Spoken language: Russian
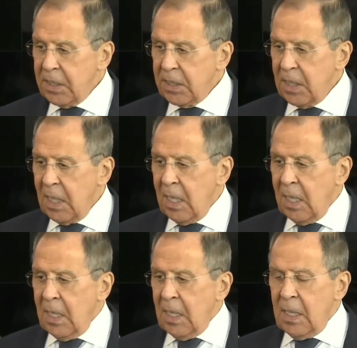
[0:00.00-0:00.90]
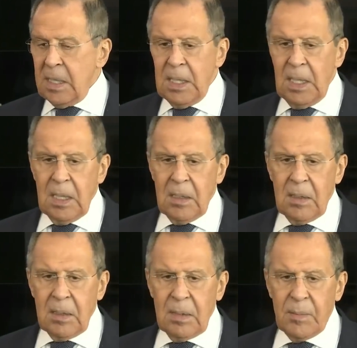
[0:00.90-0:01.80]
нас не
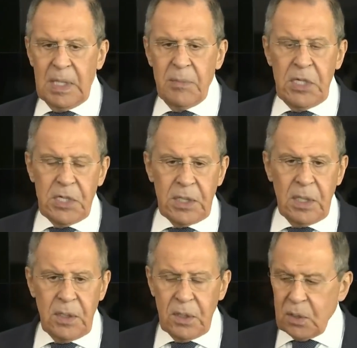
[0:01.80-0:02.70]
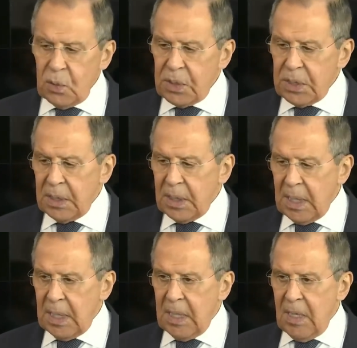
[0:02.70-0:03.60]
полемических дискуссий,
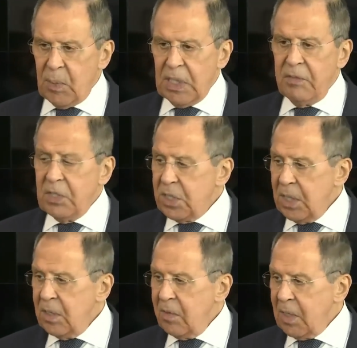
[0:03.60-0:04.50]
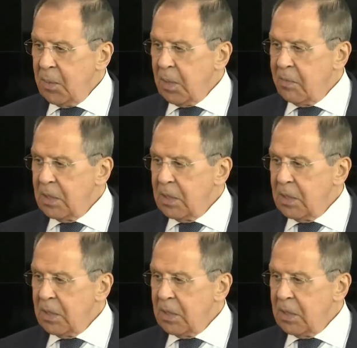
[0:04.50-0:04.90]
а продвижения в рамках